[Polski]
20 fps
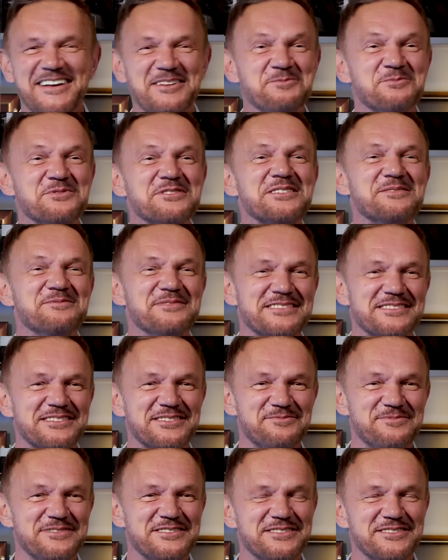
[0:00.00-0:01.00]
Musimy
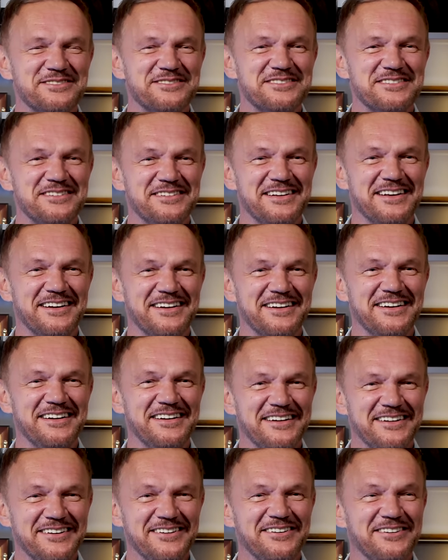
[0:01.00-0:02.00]
zrobić odcinek
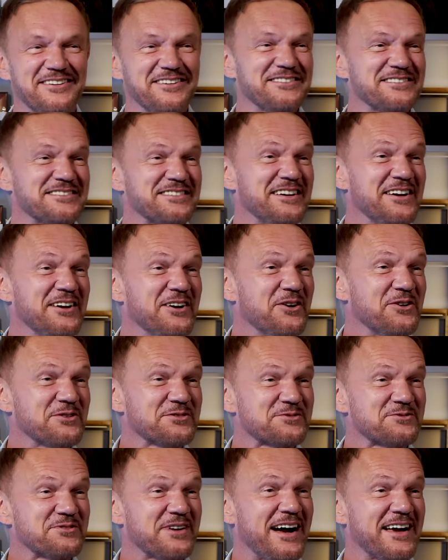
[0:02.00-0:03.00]
o, o
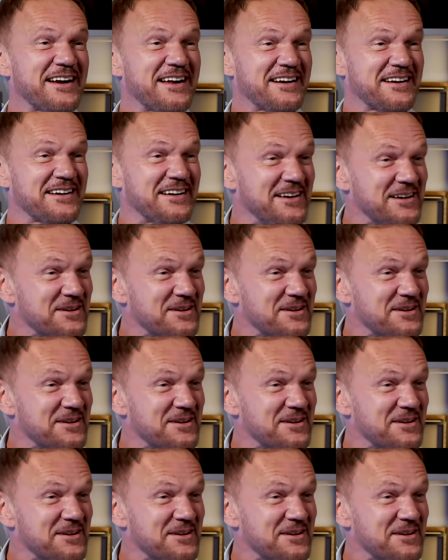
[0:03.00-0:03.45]
sucharach.